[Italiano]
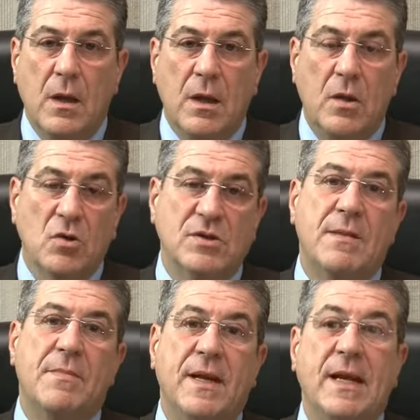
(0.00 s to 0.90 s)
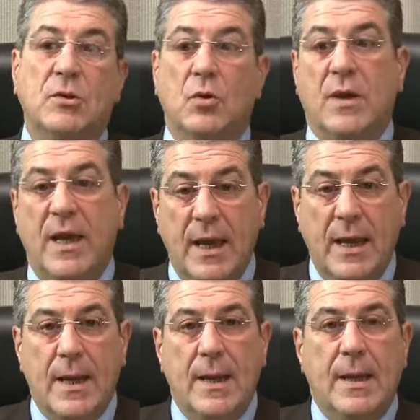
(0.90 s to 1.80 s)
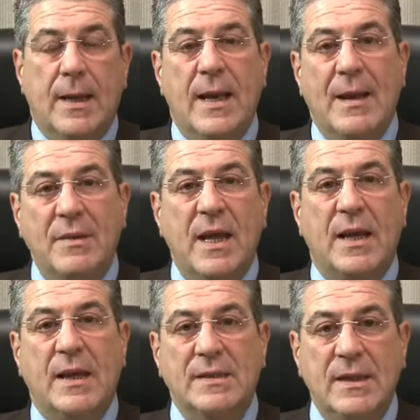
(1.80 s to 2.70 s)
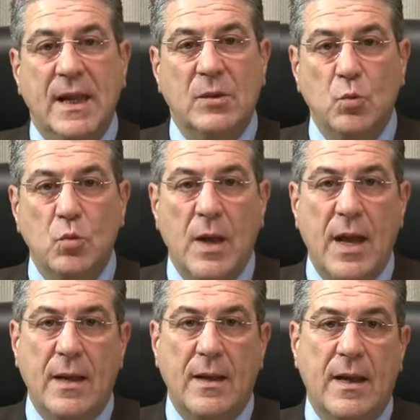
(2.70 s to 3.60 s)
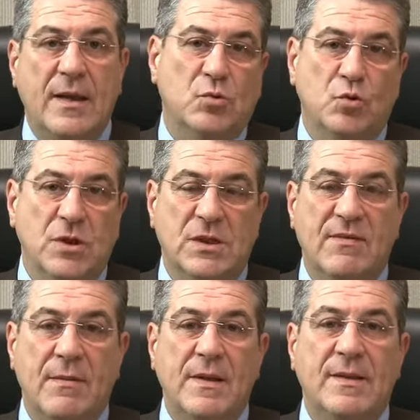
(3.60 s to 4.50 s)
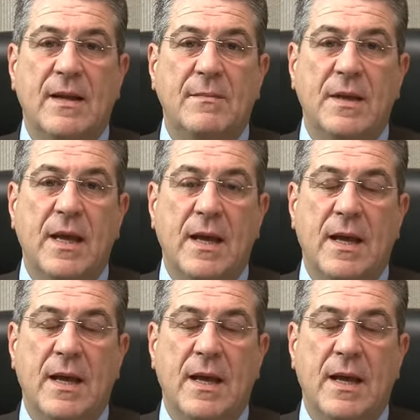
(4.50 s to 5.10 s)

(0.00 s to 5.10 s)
Io ho sempre detto che la mia candidatura e successivamente la mia